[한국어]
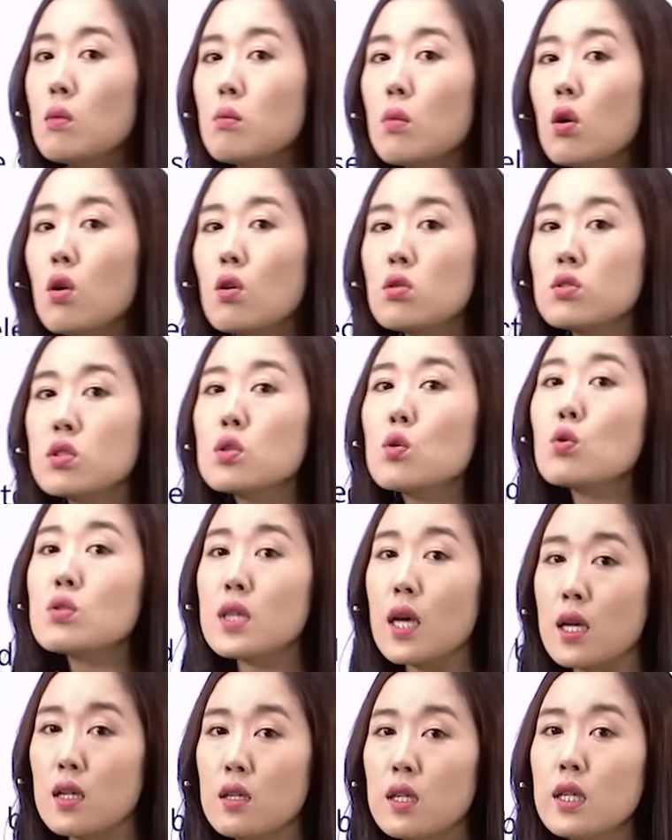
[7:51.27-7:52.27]
뭐
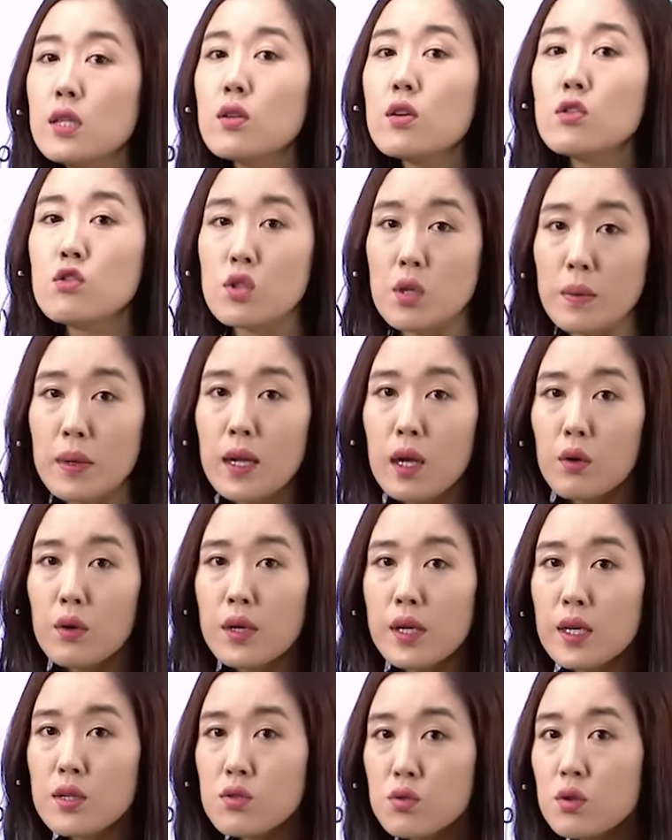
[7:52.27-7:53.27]
지도자, 리더십이라고
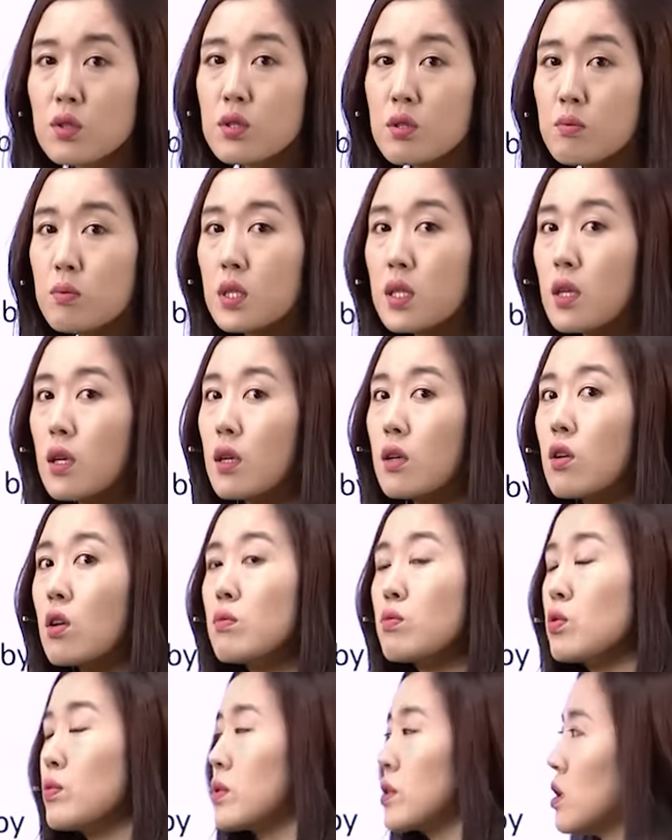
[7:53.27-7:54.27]
얘기할 수도 있습니다.
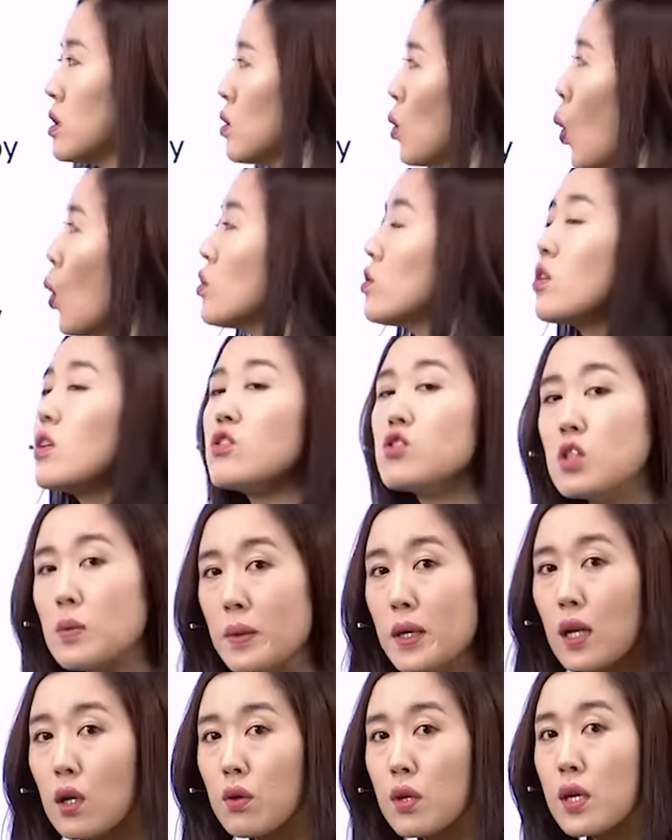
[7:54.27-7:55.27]
그런 부분은
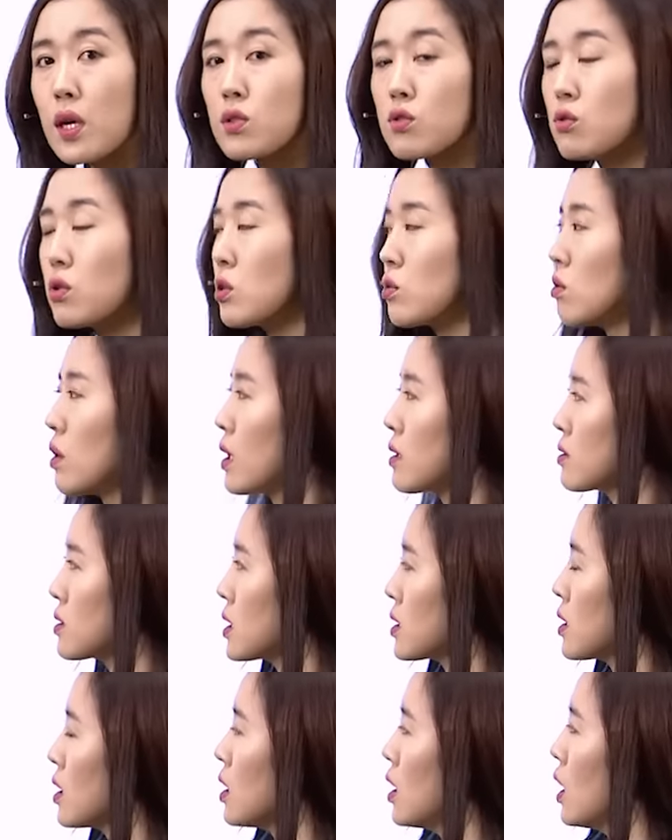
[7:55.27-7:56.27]
오너십이라고 얘기할 수도 있고요.
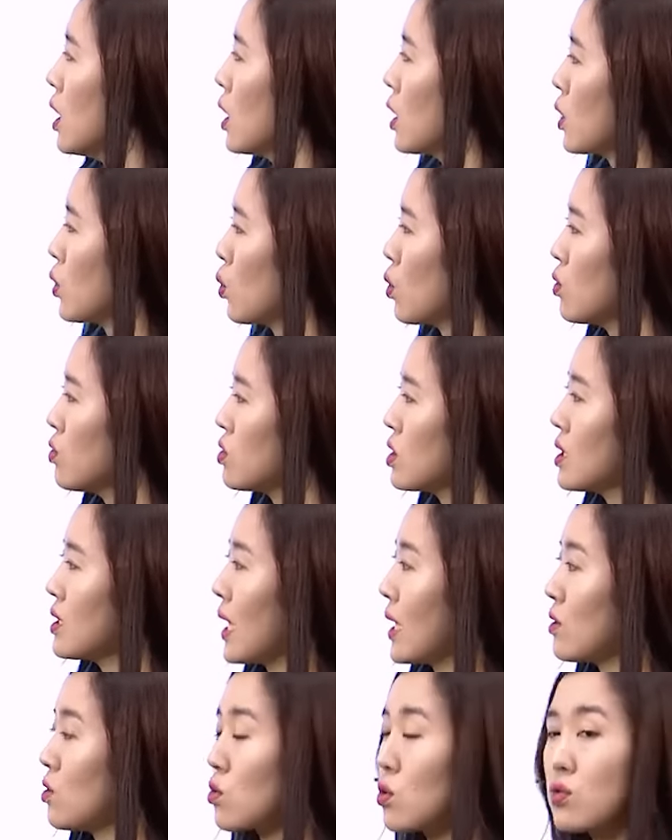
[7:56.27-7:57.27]
가끔가다 이런 식의
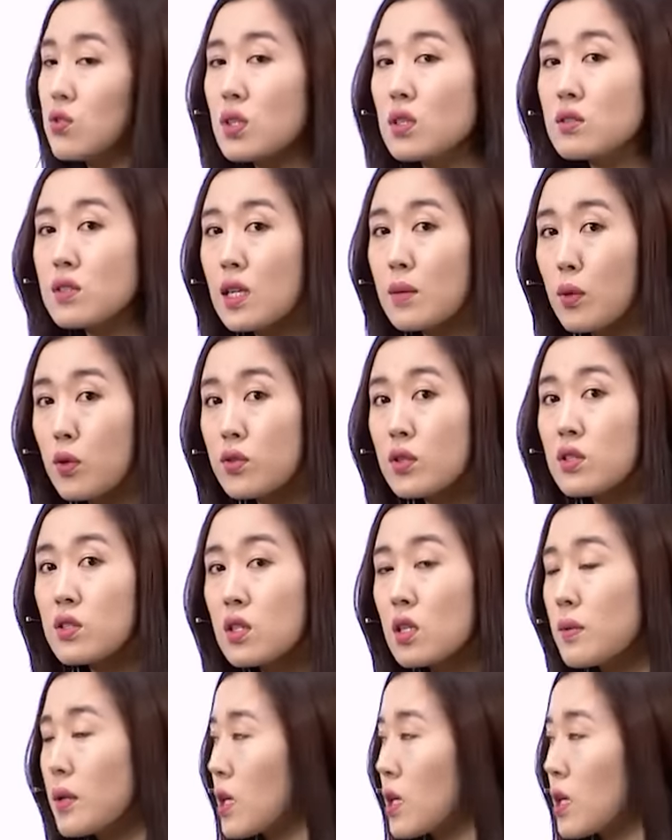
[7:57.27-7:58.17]
단어 교체는 잘 버티시기